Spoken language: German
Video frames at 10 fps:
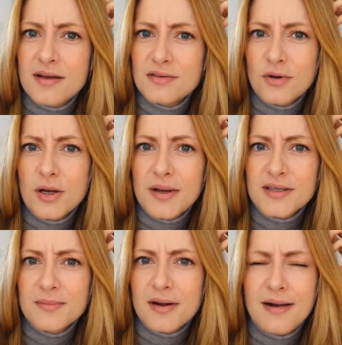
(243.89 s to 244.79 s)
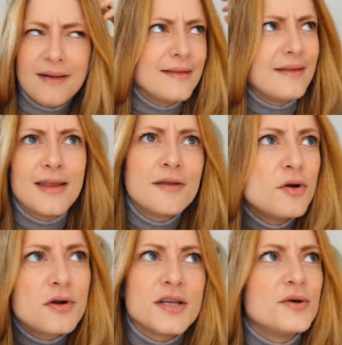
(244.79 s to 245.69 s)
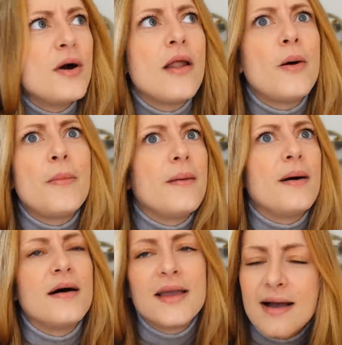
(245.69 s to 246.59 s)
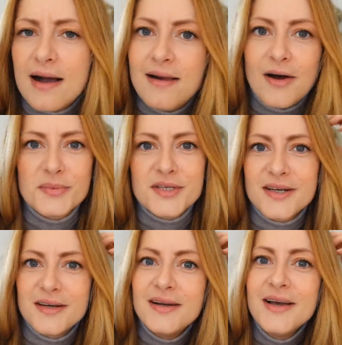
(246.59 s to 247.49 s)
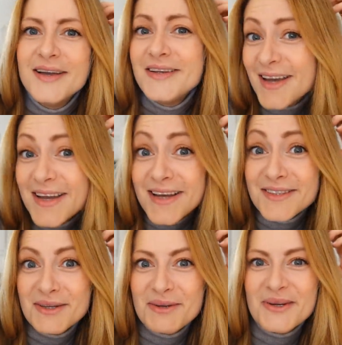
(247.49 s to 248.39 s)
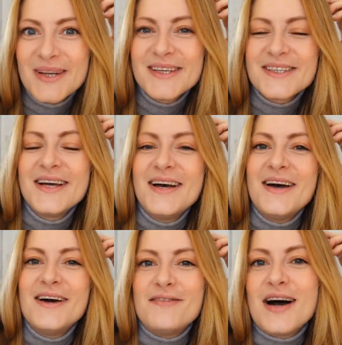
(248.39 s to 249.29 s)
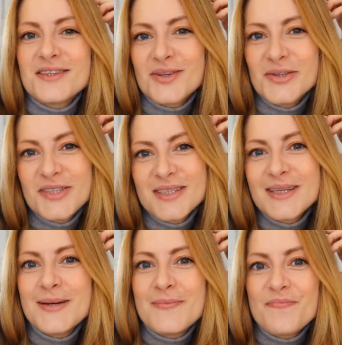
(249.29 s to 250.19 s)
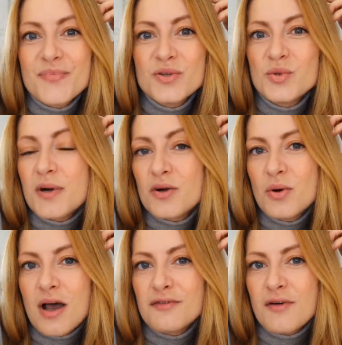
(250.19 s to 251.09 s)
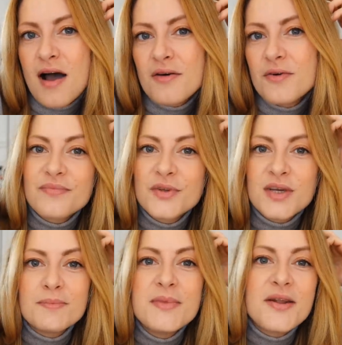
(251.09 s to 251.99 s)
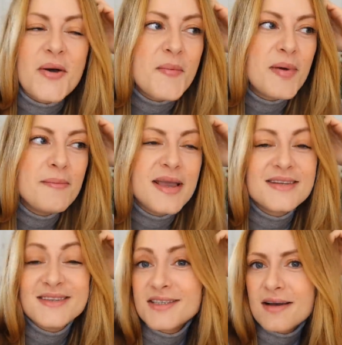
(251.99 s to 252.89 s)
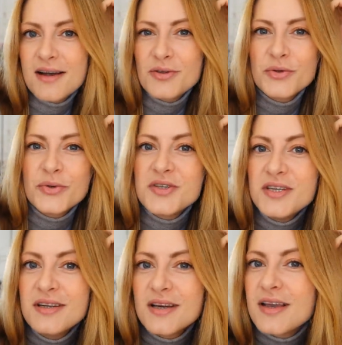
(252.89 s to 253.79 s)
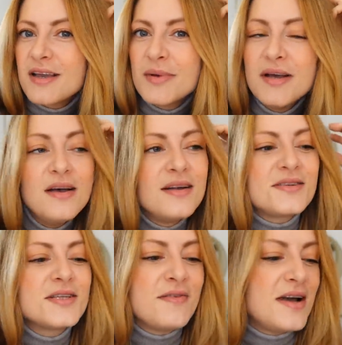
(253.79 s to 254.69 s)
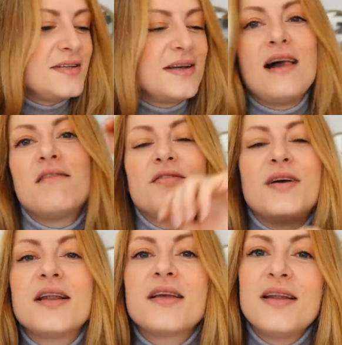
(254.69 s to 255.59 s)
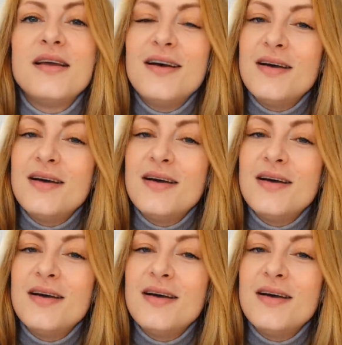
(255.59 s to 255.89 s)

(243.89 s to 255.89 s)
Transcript: Da ist Urlaub erstmal nicht wirklich ein Urlaub, aber egal, Hauptsache, die Kinder sind glücklich, war es trotzdem eine super coole Erfahrung und hat mir nochmal mehr Sicherheit und Routine gegeben, dass ich weiß, egal was wir angehen,